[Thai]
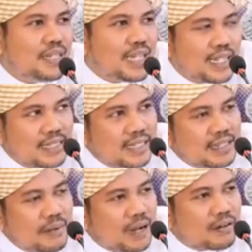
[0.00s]
เก่งจริงห
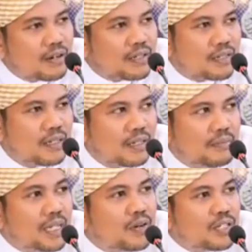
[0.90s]
รือเปล่าหรอก
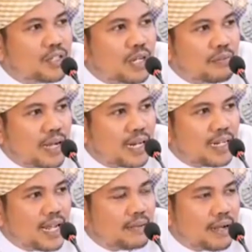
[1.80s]
มีคนช่วยมาเล
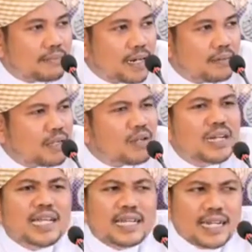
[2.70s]
ยได้แบบนั้นมีคน
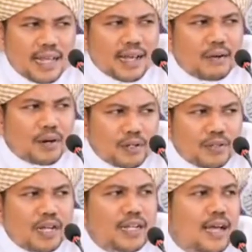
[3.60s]
นี้อย่างเงี้ยวนอยู่
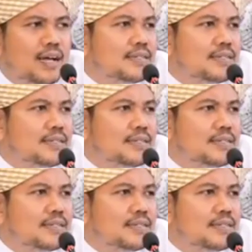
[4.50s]
อย่างเงี้ย